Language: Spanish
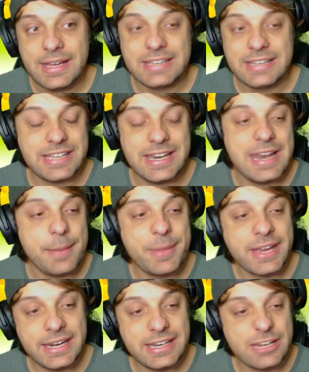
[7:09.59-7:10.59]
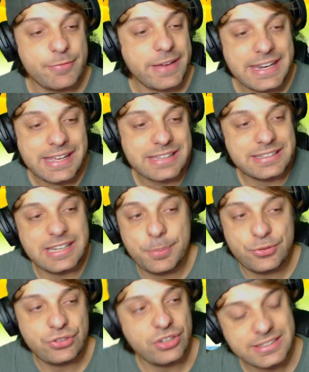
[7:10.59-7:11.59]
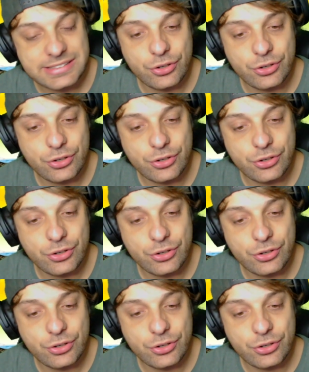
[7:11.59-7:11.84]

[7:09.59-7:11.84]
es que las mecánicas que le pusieron a este